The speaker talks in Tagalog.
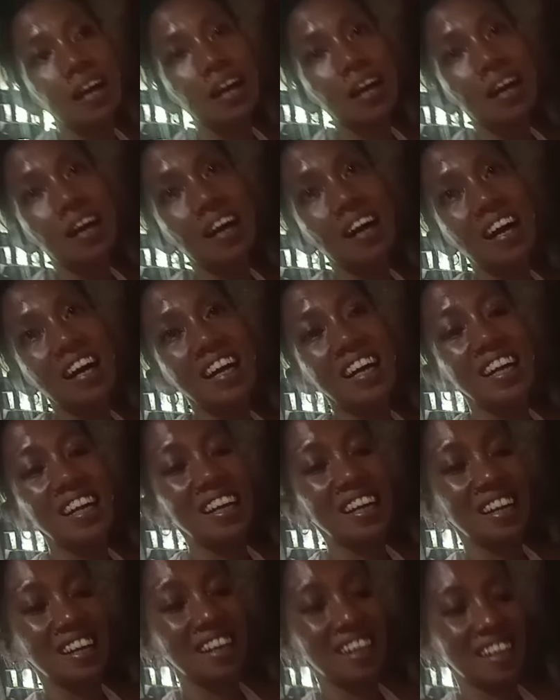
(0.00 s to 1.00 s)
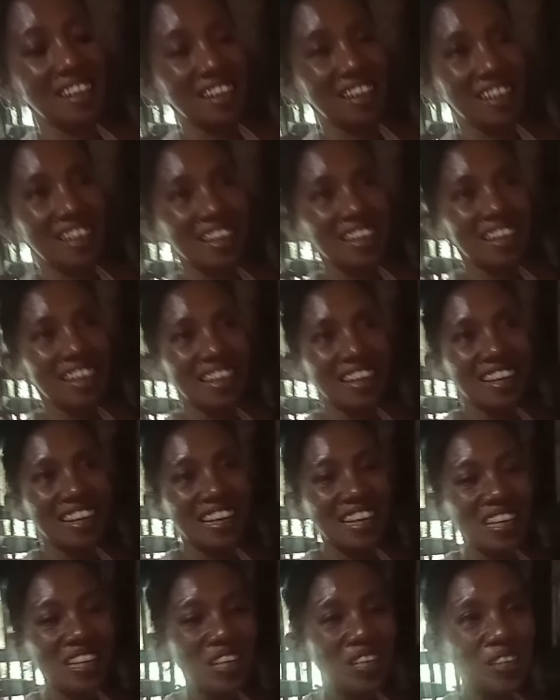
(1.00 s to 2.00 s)
Oo. Oh. Oh, oh. Tapos
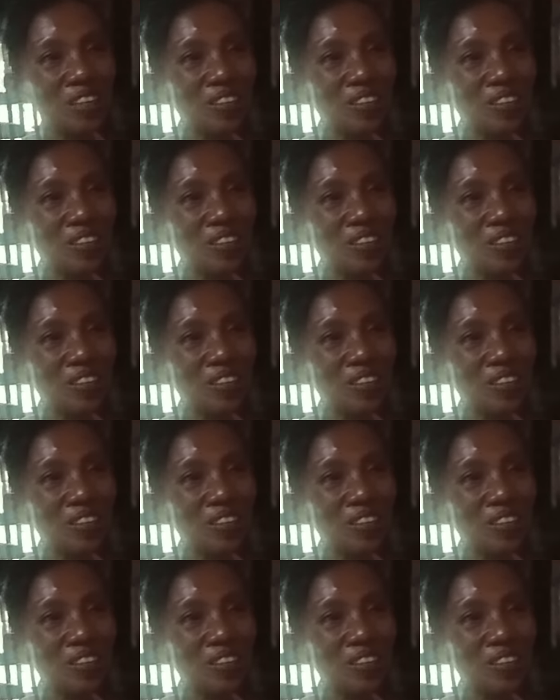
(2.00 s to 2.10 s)
yung